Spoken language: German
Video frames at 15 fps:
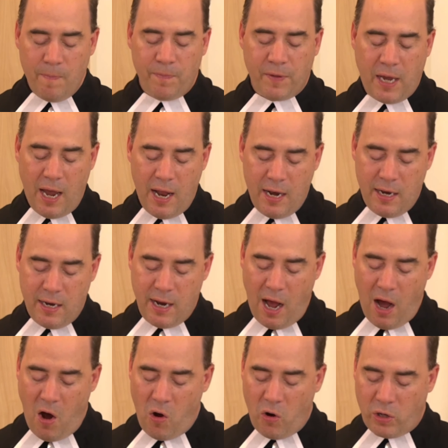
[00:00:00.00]
kennt
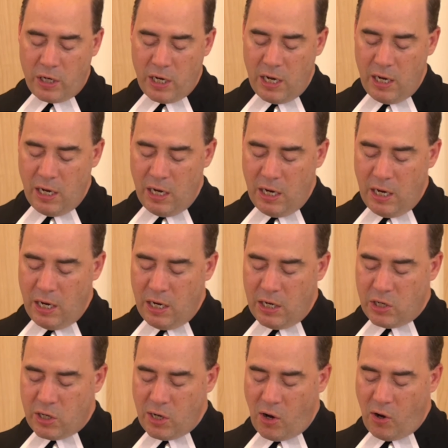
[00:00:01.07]
auch
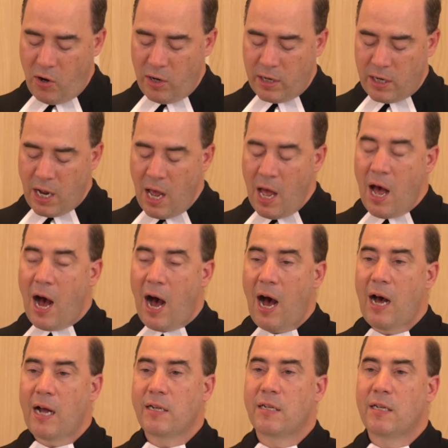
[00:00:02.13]
dich und
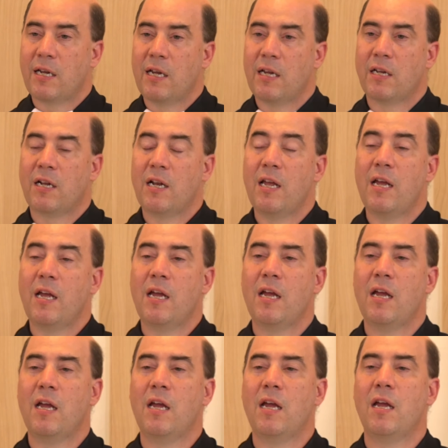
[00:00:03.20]
hat dich
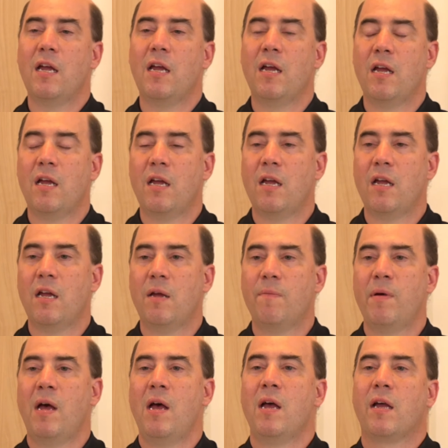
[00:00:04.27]

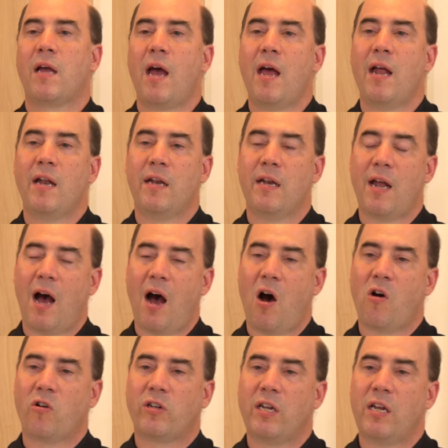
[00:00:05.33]
lieb kennt
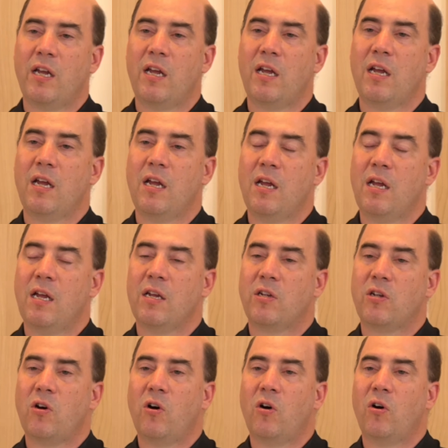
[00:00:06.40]
auch
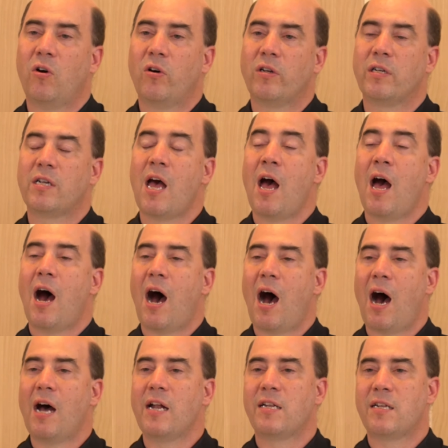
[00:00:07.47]
dich und
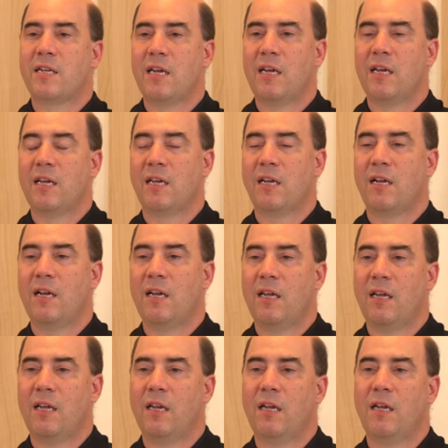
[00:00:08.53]
hat dich
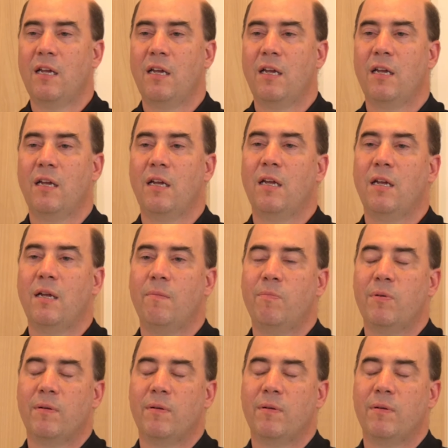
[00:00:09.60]
lieb.